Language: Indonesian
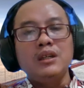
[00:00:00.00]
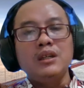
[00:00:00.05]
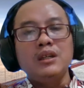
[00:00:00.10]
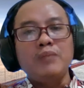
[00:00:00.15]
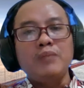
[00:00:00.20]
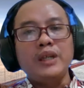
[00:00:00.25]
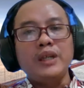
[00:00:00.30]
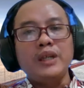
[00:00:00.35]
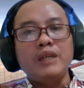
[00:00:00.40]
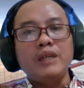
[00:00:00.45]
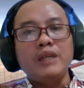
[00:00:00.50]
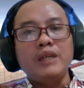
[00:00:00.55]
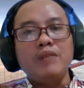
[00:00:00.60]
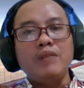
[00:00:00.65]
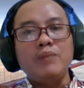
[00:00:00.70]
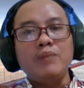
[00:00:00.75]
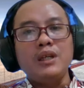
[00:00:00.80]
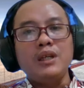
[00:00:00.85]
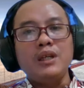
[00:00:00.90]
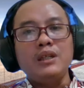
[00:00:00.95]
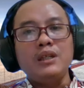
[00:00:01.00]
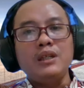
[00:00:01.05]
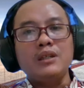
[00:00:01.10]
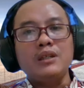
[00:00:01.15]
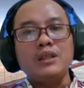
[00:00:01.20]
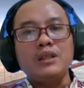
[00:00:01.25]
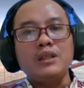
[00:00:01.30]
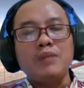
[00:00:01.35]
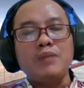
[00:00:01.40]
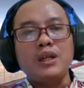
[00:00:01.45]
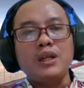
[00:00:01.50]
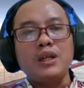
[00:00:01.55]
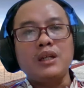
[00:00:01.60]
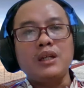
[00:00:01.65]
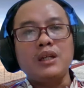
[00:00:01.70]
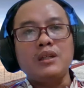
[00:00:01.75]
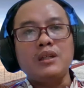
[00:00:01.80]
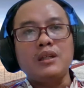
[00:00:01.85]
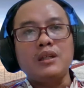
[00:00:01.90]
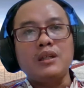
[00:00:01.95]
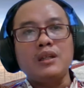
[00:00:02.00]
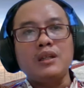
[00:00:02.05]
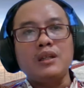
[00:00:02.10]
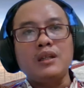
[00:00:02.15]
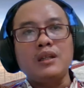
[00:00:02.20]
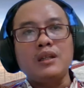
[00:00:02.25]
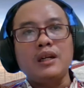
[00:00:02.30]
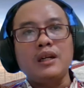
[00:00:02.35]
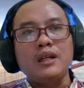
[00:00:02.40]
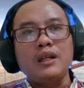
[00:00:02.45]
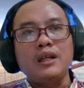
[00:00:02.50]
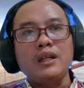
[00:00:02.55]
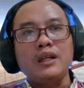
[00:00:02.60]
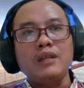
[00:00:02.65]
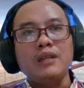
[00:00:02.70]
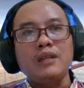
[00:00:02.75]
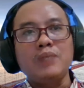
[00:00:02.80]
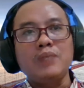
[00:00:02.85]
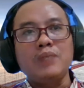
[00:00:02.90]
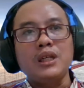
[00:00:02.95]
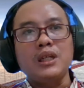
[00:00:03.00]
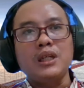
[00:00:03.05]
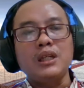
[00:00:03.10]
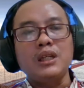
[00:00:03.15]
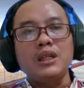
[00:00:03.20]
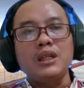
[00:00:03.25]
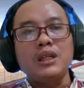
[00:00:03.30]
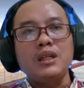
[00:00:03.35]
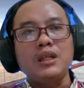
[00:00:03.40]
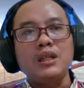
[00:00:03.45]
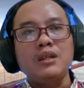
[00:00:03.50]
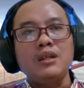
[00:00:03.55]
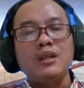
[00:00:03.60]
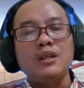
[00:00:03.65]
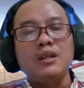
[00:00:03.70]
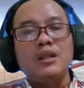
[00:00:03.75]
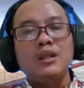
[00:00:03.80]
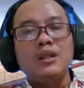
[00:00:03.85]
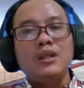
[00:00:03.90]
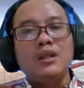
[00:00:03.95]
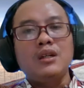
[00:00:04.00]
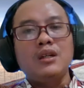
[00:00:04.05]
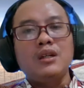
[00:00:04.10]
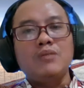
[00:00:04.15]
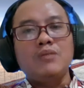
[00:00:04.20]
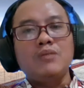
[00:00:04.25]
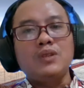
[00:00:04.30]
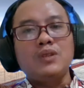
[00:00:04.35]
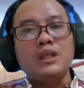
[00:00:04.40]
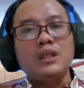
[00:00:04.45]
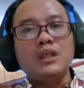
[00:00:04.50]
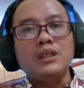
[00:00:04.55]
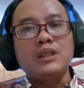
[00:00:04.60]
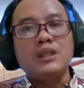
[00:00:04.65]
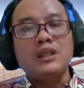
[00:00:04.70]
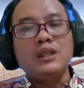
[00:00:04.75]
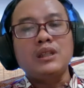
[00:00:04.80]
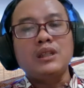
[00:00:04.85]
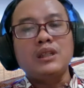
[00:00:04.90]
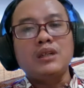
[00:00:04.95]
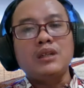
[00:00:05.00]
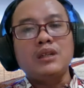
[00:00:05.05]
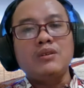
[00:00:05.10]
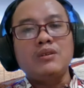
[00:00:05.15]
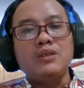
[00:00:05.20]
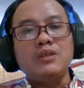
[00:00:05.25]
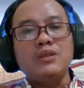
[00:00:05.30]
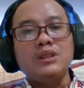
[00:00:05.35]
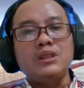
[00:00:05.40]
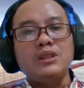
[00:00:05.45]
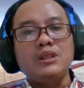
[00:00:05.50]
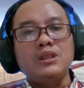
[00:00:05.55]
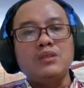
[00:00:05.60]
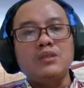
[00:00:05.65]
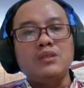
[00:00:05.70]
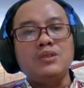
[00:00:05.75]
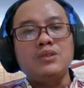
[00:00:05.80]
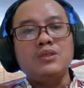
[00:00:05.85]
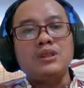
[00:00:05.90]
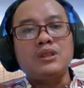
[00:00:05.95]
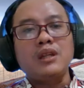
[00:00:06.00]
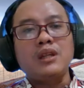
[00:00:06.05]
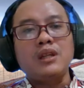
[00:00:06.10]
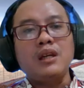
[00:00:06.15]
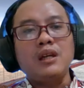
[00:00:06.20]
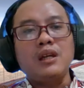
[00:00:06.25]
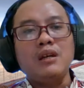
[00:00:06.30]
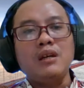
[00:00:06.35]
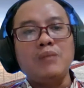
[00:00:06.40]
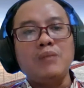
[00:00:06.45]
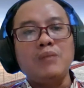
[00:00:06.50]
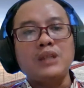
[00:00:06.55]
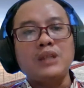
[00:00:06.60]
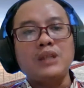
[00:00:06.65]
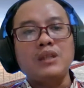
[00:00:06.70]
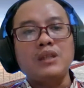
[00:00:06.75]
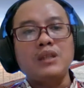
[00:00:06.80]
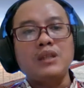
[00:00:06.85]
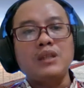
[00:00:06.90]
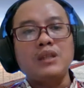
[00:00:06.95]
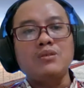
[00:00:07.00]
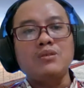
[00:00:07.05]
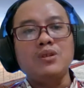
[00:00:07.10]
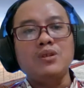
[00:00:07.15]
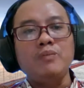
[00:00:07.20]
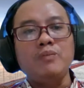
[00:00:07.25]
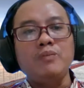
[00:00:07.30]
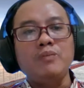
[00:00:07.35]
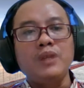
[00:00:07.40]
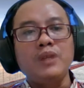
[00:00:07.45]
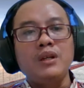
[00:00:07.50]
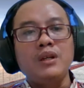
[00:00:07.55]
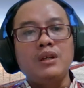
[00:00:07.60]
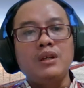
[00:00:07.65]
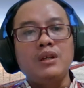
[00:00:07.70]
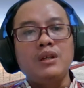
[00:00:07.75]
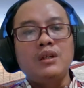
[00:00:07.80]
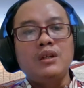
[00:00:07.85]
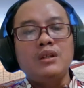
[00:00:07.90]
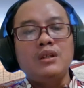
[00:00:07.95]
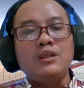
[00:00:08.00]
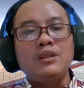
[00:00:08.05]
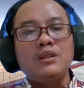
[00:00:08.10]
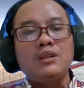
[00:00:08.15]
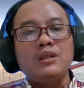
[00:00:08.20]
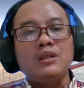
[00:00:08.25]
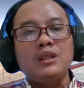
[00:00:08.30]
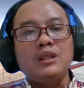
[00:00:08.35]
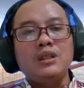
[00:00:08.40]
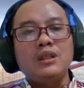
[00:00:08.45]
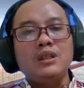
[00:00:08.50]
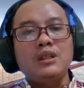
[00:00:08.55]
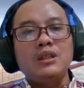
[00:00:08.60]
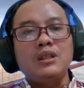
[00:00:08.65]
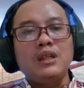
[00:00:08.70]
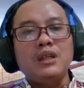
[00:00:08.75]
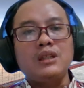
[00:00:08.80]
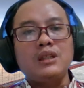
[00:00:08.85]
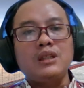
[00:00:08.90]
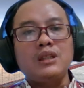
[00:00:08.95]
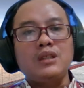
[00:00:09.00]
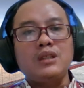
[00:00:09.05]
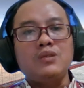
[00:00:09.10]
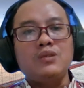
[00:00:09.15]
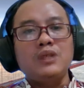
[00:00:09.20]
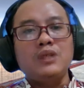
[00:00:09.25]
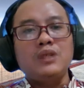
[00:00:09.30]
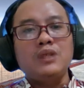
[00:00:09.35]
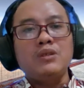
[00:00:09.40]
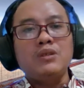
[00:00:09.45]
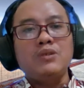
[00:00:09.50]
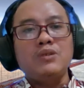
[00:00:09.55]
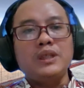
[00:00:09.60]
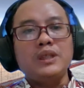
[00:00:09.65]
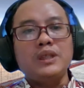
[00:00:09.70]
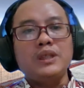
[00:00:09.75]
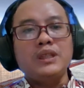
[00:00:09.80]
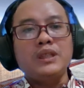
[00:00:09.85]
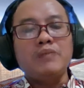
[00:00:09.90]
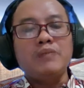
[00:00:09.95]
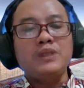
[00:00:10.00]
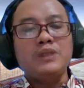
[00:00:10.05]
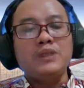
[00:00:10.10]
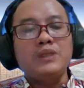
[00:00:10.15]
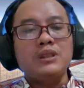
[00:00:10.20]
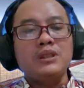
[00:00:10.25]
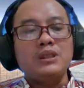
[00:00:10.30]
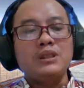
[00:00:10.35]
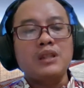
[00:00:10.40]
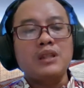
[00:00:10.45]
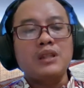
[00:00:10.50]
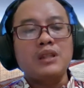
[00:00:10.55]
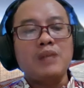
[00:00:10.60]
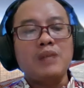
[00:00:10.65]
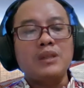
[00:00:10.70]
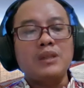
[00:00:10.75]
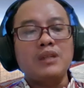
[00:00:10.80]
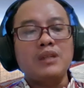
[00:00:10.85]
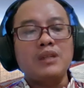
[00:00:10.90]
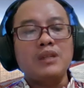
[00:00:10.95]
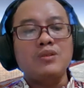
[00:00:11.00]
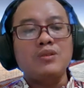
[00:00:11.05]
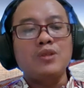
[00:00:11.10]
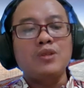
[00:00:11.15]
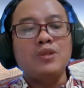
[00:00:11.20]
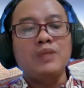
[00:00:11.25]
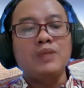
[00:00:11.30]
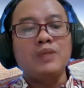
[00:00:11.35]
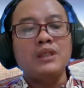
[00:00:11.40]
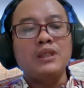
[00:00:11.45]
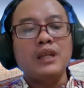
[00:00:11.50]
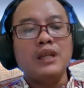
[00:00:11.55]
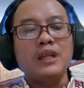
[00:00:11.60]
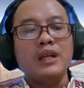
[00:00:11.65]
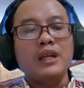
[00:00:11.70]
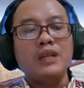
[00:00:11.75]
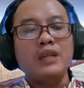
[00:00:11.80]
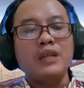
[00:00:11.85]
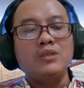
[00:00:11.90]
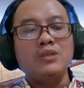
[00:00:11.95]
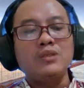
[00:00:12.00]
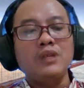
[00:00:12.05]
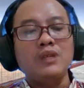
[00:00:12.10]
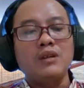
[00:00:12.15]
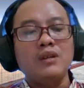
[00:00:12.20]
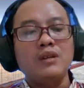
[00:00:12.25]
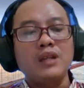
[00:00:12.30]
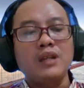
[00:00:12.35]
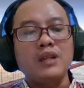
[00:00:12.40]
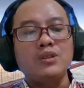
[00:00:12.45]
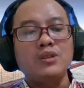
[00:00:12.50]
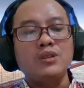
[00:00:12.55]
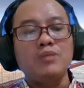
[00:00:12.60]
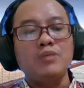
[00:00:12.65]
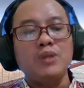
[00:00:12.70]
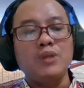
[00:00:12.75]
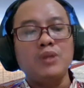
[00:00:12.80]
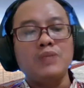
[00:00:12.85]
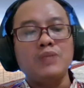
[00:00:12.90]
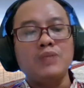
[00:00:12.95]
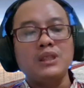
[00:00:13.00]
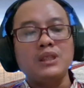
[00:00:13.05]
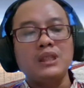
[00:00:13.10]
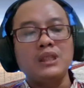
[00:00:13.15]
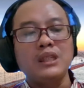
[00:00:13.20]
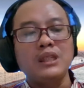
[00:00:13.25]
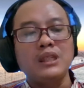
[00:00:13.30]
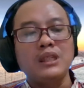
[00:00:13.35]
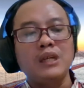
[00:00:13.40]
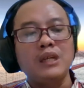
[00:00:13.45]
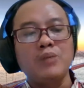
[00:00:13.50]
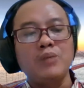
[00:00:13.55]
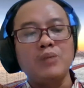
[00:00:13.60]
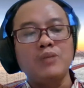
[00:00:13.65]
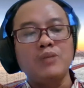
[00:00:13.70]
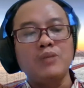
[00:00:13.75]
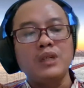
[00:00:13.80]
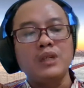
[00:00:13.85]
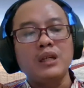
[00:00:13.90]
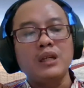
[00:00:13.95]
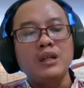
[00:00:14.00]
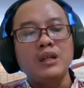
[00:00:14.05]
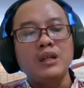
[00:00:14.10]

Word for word: banyak web ya yang saya pakai adalah data harian BIE. Kemudian saya download di situ setelah pasar tutup di ya satu atau dua jam setelah pasar tutup ya jangan langsung kalau langsung belum tersedia belum di